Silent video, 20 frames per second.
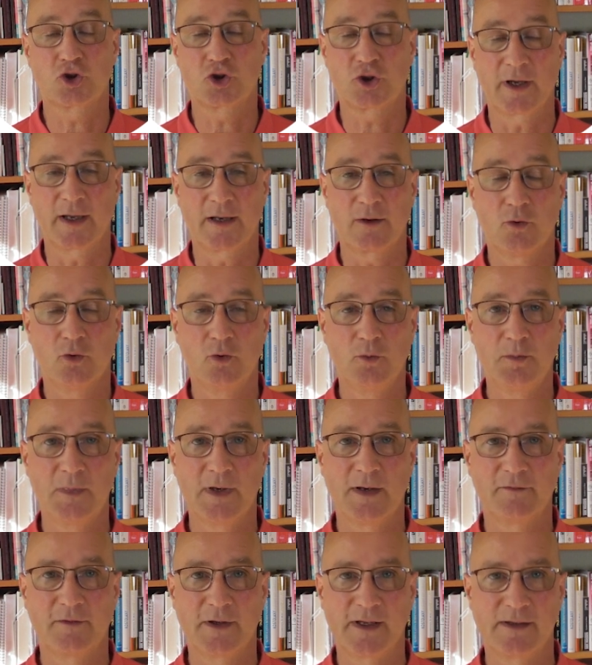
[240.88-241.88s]
strenge
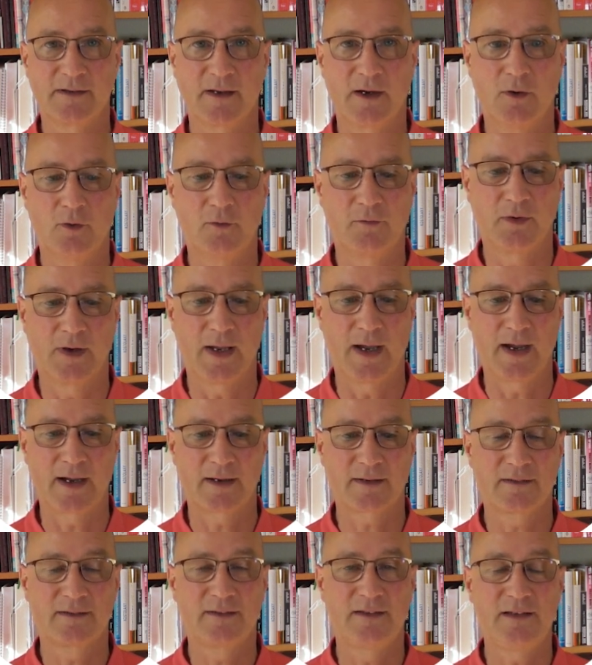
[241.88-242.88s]

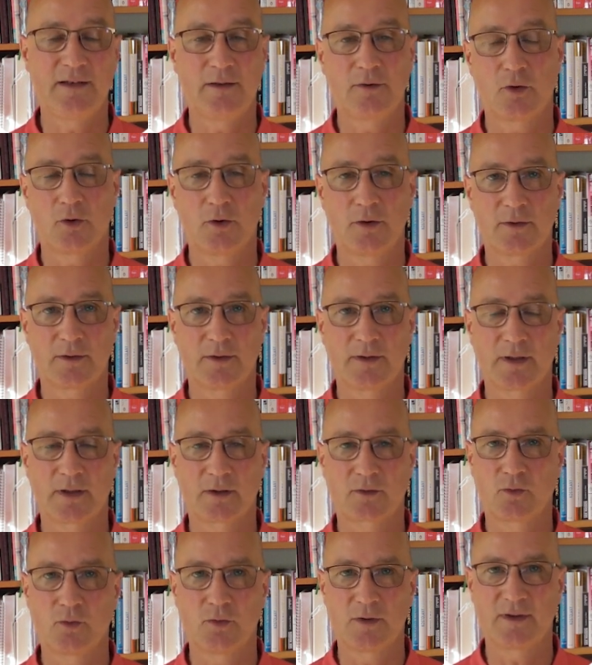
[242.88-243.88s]
Umweltauflagen, die könnten
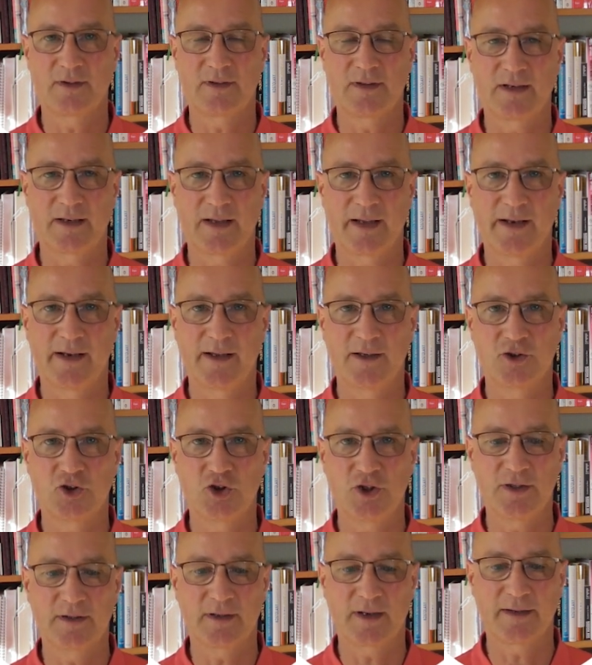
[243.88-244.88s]
natürlich den
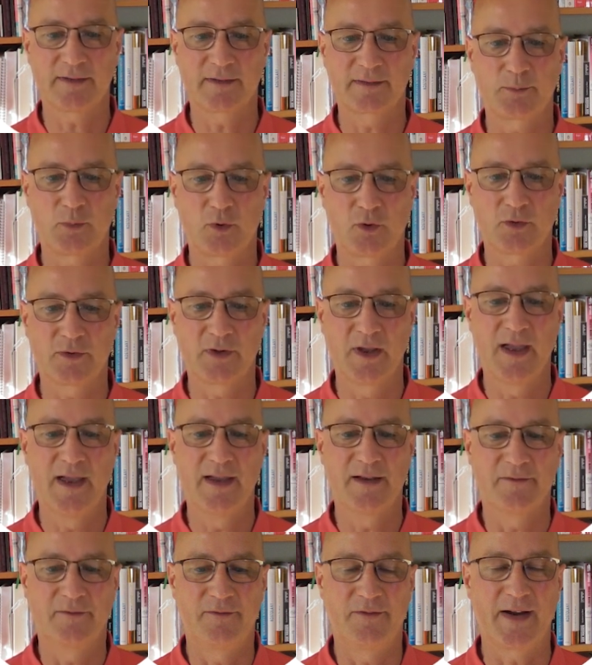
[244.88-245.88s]
LNG-Transport
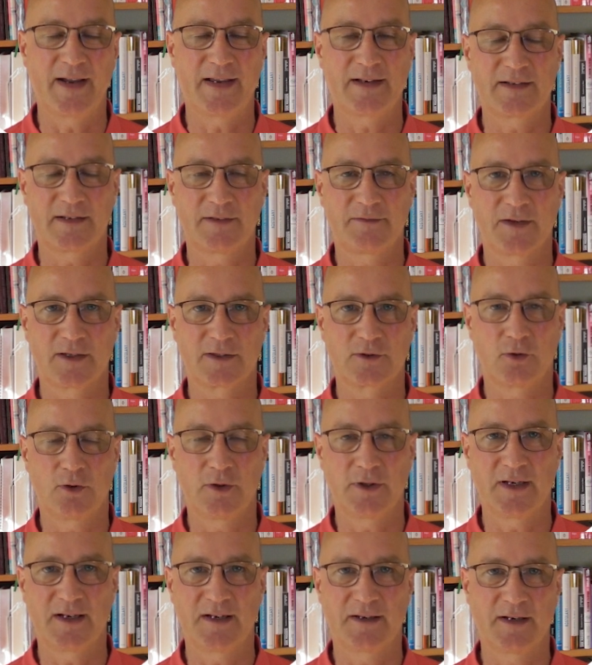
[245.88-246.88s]
weiter
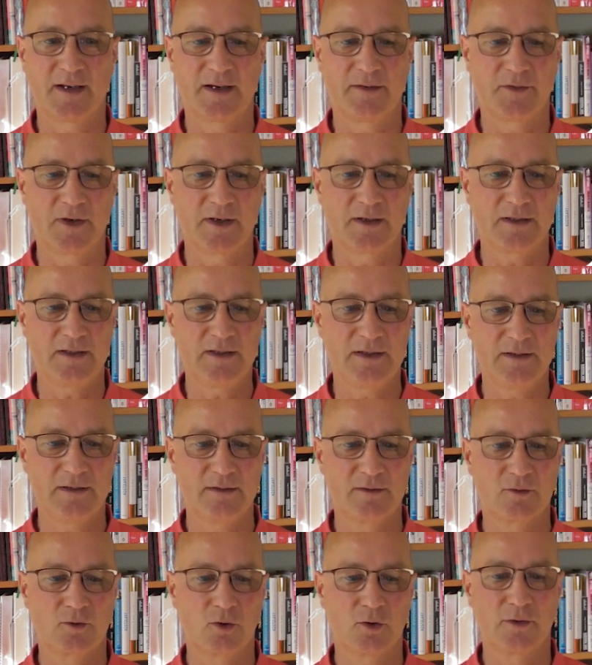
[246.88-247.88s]
verteuern.
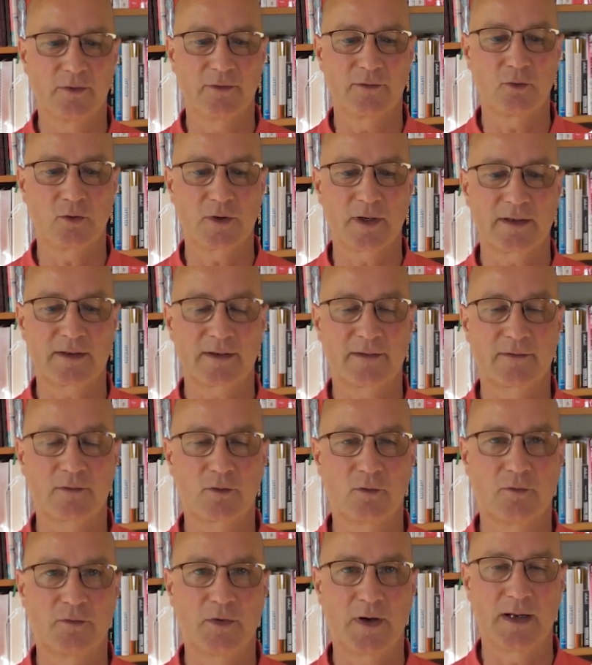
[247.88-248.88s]
Havarien können zu
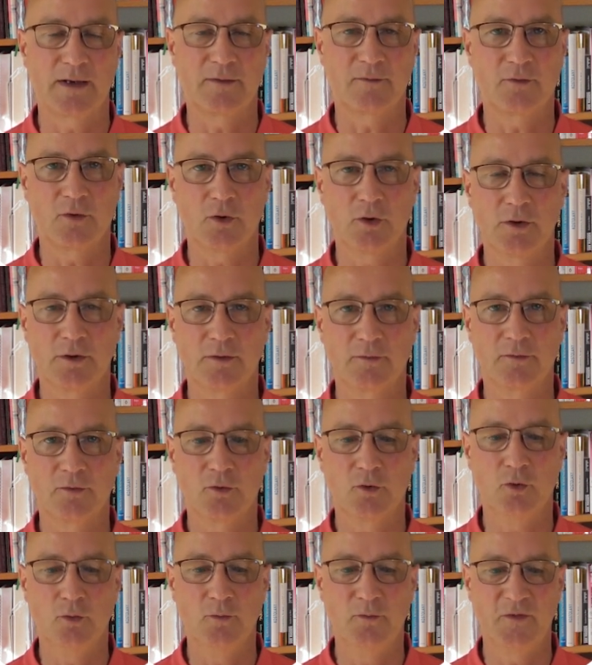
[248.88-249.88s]
katastrophalen Folgen
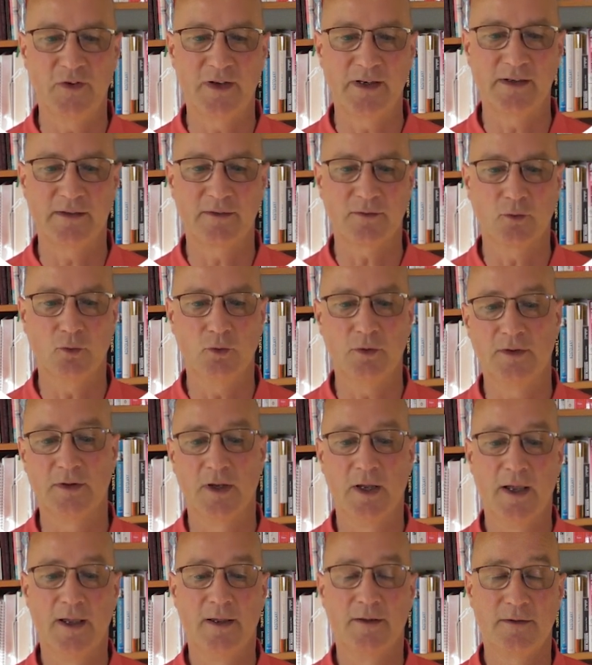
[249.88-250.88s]
für Umwelt und
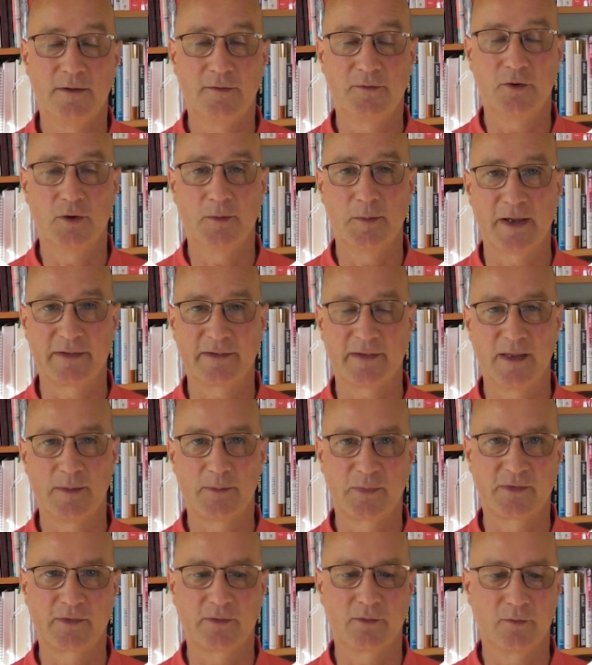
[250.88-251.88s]
die Firma
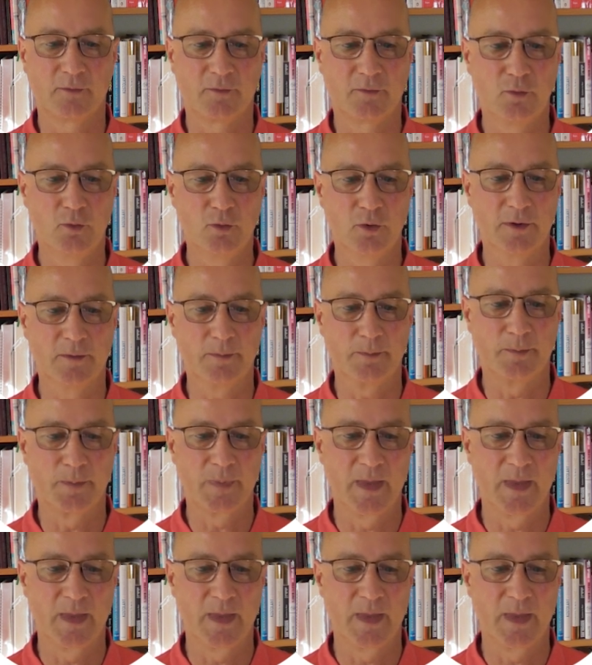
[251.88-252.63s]
selbst führen.